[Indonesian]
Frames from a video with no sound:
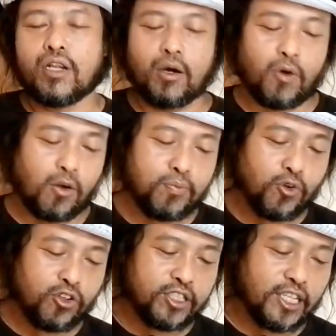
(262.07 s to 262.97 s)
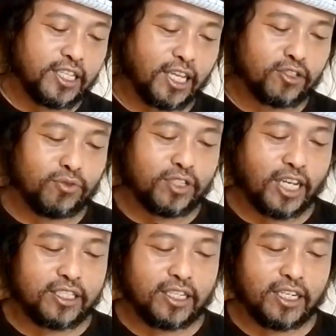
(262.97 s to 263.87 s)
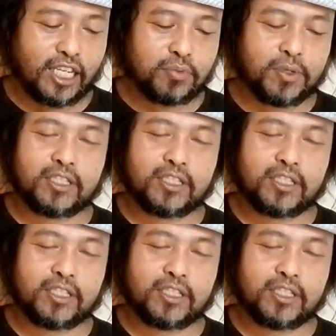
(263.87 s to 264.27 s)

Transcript: lawang buktinya sudah jelas